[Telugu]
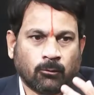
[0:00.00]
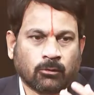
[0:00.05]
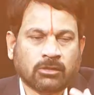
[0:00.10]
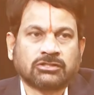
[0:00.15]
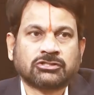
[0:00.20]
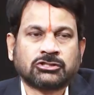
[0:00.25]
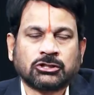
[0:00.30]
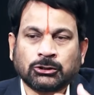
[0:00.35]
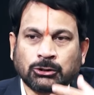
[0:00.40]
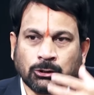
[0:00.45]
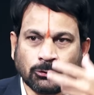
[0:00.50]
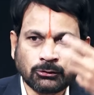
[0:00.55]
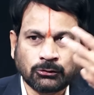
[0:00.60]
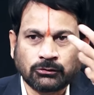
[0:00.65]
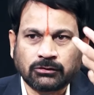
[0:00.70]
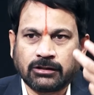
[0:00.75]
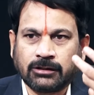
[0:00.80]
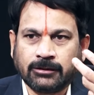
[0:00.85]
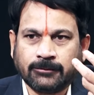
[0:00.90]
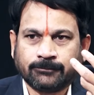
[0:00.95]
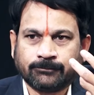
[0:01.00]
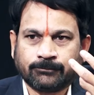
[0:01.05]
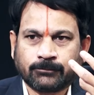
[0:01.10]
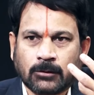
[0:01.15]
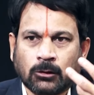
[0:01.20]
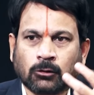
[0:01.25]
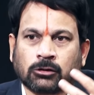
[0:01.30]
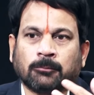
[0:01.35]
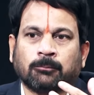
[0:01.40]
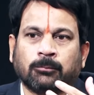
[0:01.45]
ఒక చెట్టు ఉంటుంది
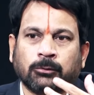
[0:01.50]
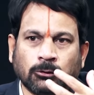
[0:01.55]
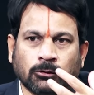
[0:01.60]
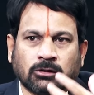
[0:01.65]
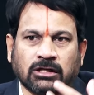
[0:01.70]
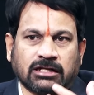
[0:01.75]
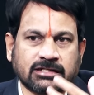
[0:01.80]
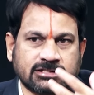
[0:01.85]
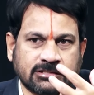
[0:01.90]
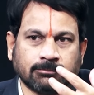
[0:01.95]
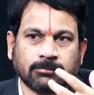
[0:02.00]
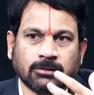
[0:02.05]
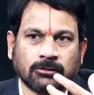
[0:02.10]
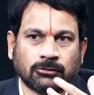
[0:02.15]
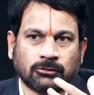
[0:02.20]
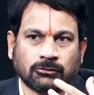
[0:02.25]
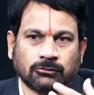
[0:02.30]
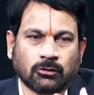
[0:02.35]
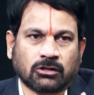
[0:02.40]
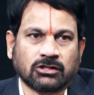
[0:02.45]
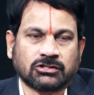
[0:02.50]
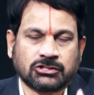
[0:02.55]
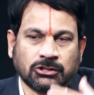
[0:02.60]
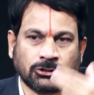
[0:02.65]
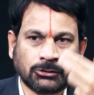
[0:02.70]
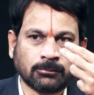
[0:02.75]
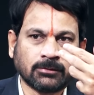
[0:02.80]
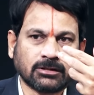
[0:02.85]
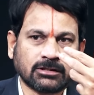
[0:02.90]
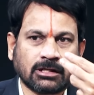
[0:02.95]
ఒక బ్లూ కలర్ సింబల్ ఉంటుంది ఒక
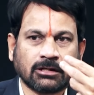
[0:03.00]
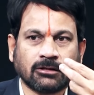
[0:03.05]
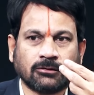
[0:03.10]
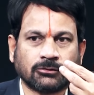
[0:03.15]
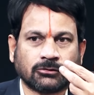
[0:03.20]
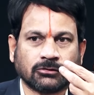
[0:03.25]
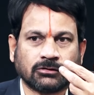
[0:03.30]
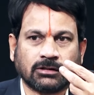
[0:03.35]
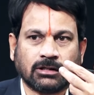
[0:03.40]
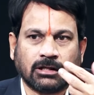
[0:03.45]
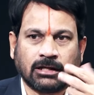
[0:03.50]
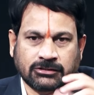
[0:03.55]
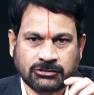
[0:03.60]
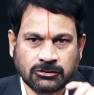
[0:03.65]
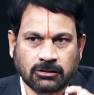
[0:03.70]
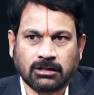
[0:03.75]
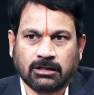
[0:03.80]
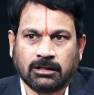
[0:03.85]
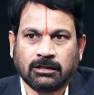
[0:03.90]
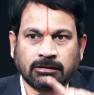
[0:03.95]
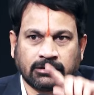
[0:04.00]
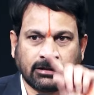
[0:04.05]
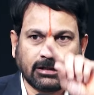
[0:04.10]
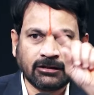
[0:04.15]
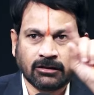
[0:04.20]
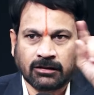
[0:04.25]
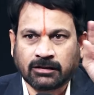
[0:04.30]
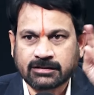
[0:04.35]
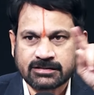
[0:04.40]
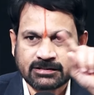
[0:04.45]
చెట్టు మాదిరిగా ఉంటుంది యాక్చువల్గా టీ
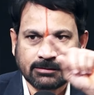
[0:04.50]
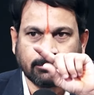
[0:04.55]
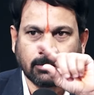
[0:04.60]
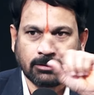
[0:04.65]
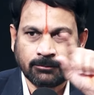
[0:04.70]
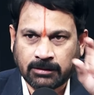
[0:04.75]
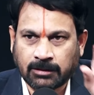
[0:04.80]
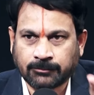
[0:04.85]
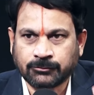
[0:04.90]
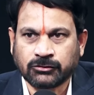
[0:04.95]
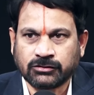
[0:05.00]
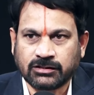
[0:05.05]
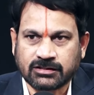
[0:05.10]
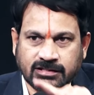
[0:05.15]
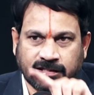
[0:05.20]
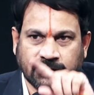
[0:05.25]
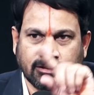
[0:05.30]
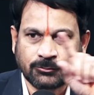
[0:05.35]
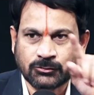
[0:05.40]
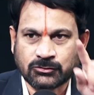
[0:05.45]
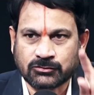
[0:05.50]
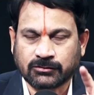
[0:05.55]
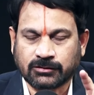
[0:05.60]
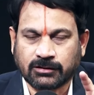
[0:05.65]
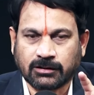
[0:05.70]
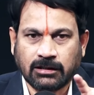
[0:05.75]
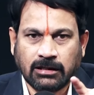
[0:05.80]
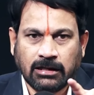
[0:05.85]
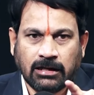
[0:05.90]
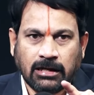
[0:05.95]
అనే సింబల్ మీరు అబ్జర్వ్ చేసి
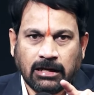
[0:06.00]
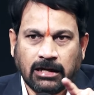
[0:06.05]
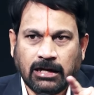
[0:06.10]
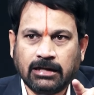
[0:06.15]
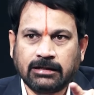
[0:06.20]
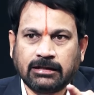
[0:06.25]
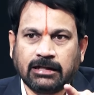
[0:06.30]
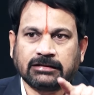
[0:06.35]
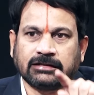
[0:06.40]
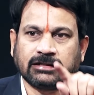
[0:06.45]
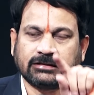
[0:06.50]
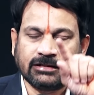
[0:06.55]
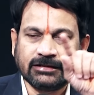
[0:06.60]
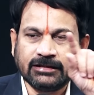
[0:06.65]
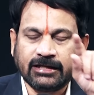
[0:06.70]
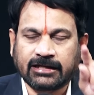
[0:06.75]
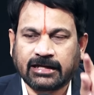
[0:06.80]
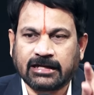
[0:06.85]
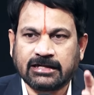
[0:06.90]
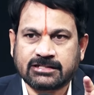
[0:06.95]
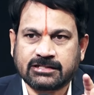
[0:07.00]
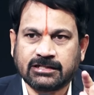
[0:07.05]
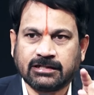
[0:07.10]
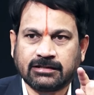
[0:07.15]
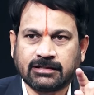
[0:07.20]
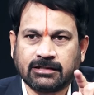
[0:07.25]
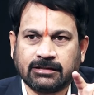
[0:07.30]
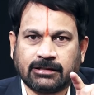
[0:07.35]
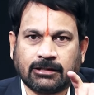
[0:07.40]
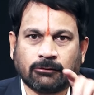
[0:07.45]
కనిపిస్తుంది అంటే దట్ ఇండికేట్స్
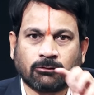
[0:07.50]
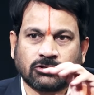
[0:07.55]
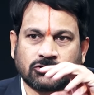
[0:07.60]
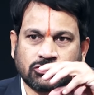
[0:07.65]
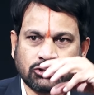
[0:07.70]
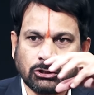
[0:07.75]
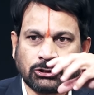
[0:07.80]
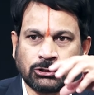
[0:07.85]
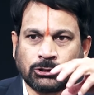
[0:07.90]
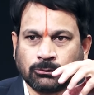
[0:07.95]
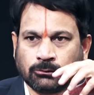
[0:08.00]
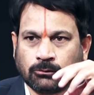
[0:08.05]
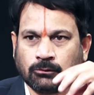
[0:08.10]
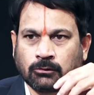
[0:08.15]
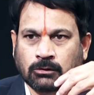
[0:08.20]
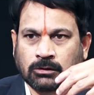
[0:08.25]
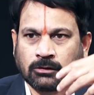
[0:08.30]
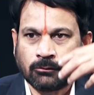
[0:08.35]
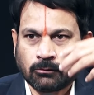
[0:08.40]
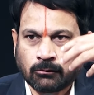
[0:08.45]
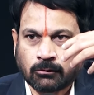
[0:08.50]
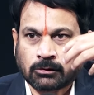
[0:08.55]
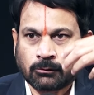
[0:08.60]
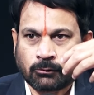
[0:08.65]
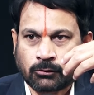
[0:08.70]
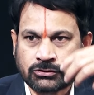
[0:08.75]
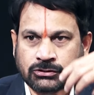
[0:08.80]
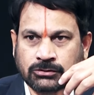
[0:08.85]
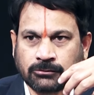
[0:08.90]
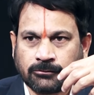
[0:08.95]
ఏంటంటే ఒక చెట్టు ఒక ఒక
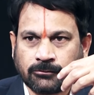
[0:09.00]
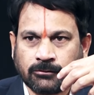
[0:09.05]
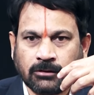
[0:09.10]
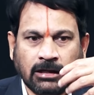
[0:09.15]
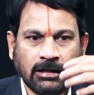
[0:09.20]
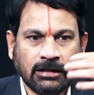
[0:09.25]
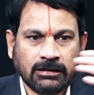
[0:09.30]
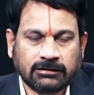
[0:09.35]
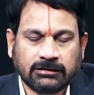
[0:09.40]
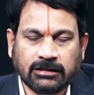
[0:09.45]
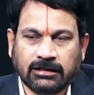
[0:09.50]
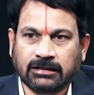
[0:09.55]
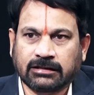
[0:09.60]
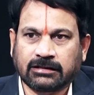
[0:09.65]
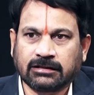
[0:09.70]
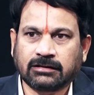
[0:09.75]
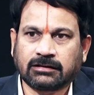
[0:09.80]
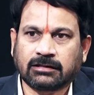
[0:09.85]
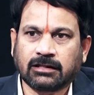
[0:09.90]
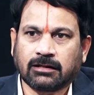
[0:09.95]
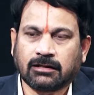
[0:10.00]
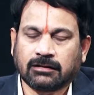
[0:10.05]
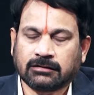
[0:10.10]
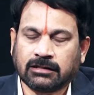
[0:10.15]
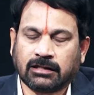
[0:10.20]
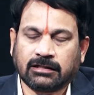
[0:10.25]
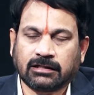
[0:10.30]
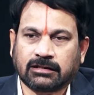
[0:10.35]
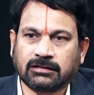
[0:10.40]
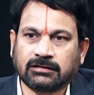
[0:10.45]
వృక్షం దాని కింద
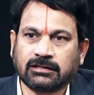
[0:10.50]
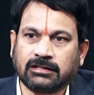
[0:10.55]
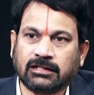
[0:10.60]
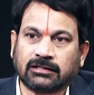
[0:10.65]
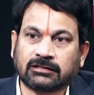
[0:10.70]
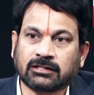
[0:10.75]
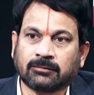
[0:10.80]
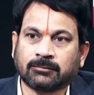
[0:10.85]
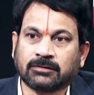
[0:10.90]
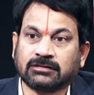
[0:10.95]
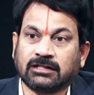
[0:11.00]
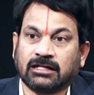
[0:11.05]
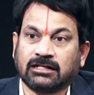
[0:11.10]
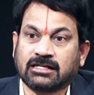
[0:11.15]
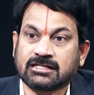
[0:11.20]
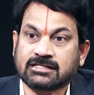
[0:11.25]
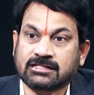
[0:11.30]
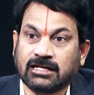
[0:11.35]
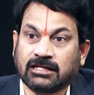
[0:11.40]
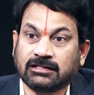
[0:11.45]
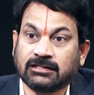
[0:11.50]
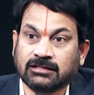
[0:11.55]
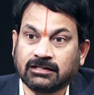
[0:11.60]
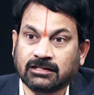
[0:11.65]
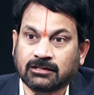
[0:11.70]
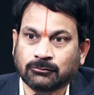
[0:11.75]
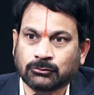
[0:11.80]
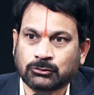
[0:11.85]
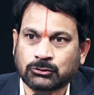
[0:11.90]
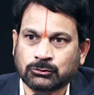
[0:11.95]
దాని కింద ఎంతమంది అయినా సేద
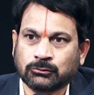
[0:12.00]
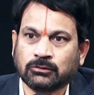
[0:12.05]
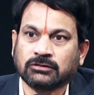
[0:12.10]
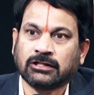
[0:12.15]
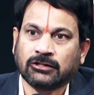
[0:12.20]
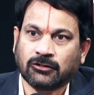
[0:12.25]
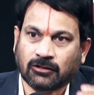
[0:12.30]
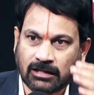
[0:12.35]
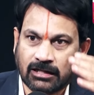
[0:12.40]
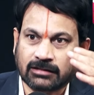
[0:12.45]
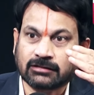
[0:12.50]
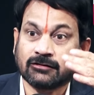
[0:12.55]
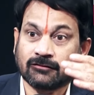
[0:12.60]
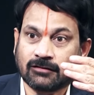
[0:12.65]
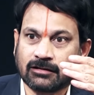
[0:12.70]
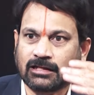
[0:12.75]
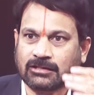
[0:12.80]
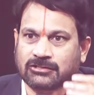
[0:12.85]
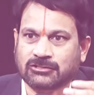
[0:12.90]
తీరవచ్చు దాని యొక్క అర్థం అది